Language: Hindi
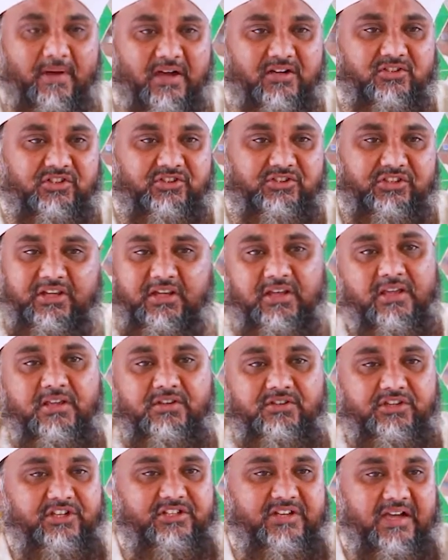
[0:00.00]
मांग सकते हैं
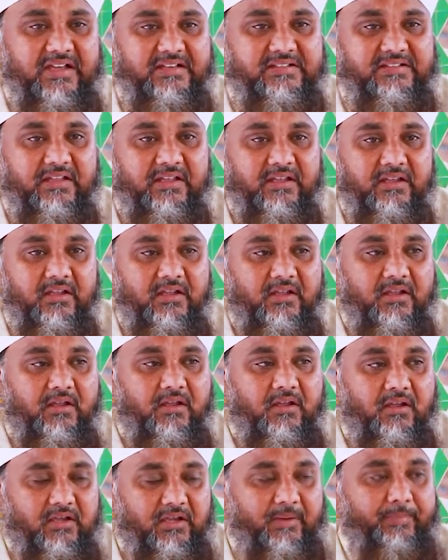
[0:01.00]
ये जायज़ है
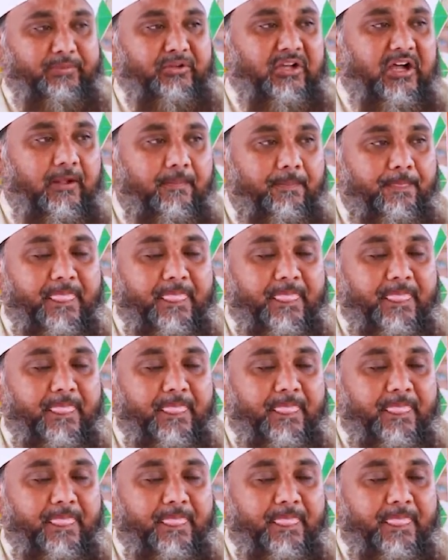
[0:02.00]
गिबता